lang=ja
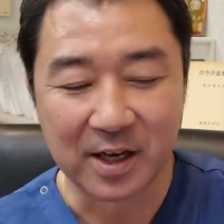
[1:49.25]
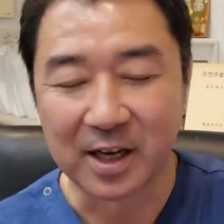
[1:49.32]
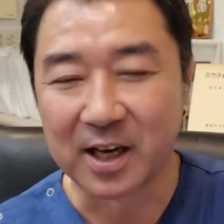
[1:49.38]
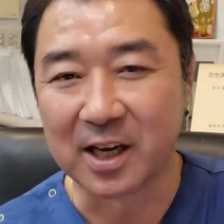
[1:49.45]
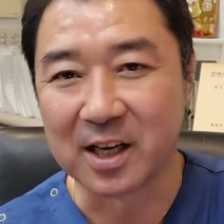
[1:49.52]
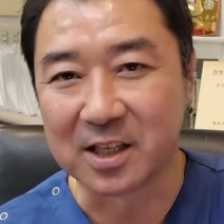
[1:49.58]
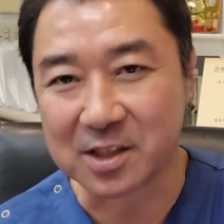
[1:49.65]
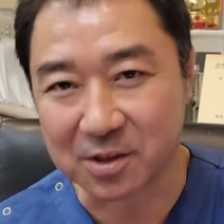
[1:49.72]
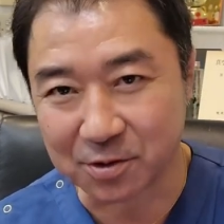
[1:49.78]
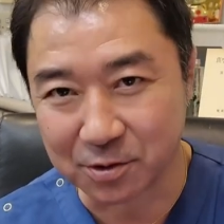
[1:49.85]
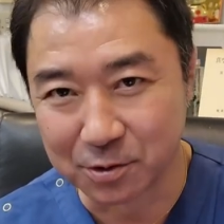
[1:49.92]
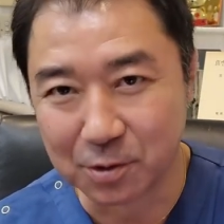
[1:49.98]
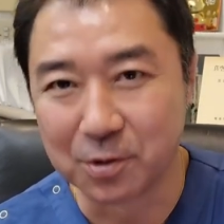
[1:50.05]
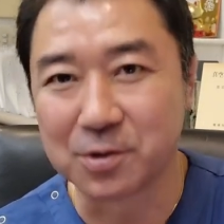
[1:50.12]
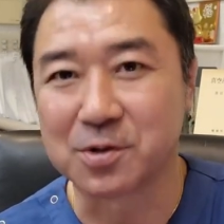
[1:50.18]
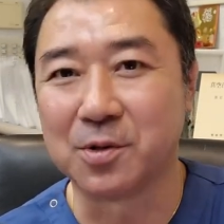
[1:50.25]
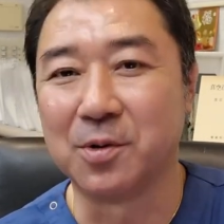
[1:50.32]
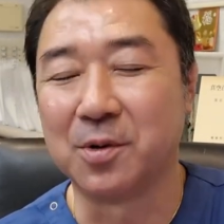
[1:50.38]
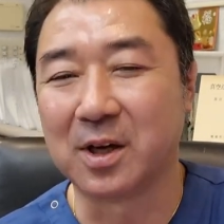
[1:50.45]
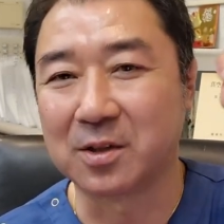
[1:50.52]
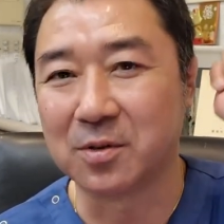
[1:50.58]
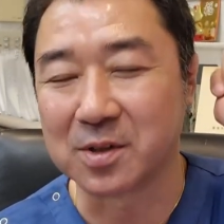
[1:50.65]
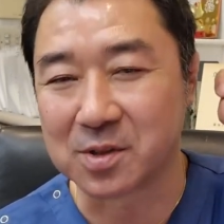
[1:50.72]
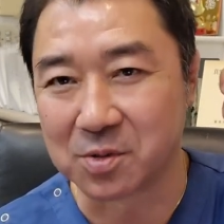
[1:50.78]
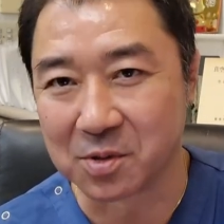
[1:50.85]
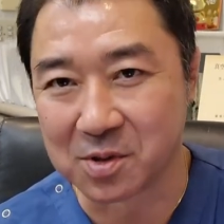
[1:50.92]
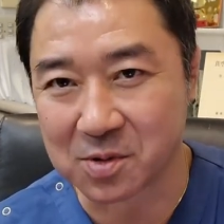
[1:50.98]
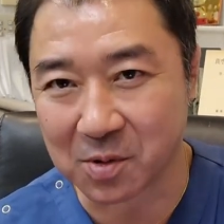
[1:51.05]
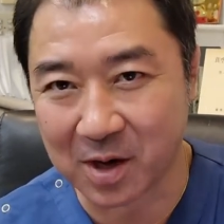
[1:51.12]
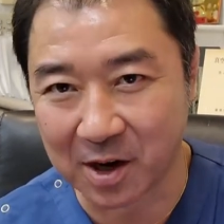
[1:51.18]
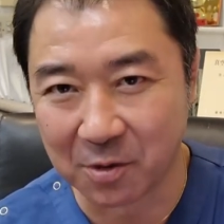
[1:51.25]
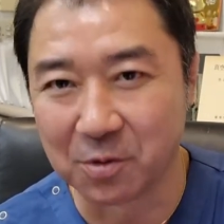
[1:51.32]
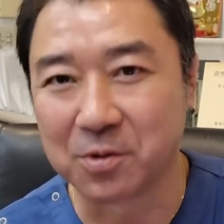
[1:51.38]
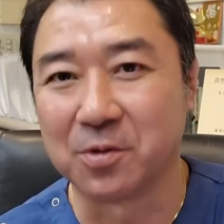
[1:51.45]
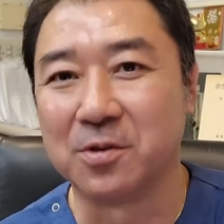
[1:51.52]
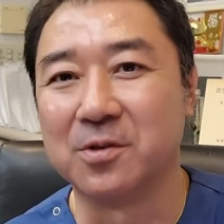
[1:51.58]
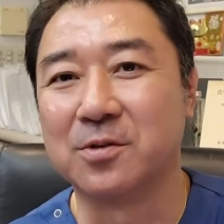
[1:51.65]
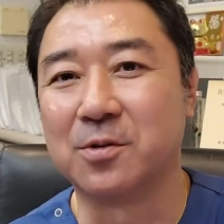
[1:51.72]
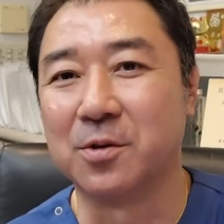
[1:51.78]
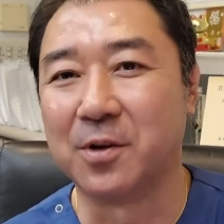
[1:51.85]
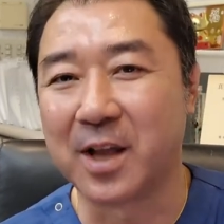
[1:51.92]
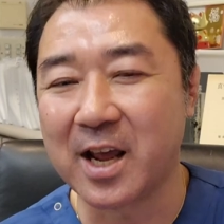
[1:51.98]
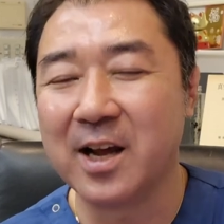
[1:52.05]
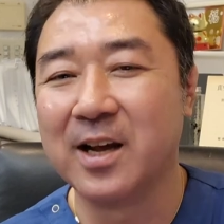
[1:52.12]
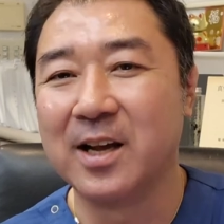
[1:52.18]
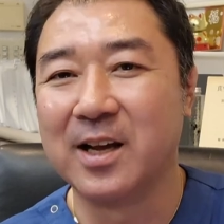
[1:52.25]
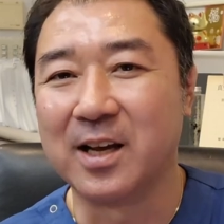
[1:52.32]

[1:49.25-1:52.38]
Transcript: えー、蓄膿症、あとはストレスと過労という、このね、